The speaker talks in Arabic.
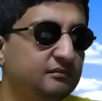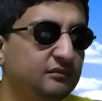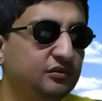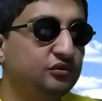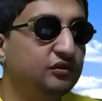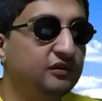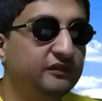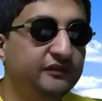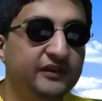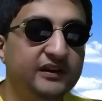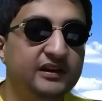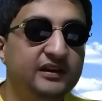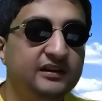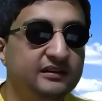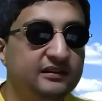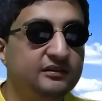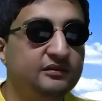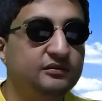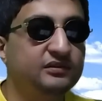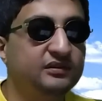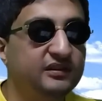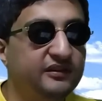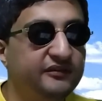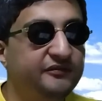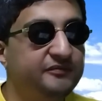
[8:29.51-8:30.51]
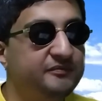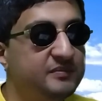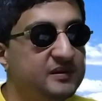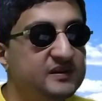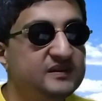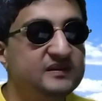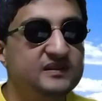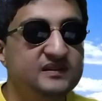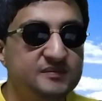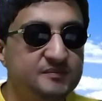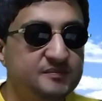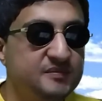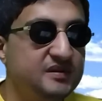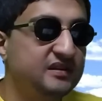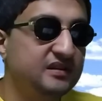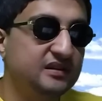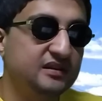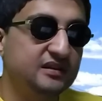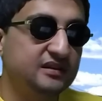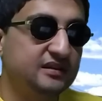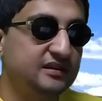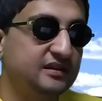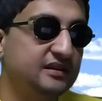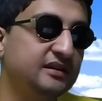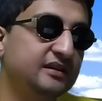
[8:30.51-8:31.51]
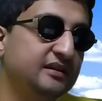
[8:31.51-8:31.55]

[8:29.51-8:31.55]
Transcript: موضوع فعلا لو انت في بيزنس ميتنج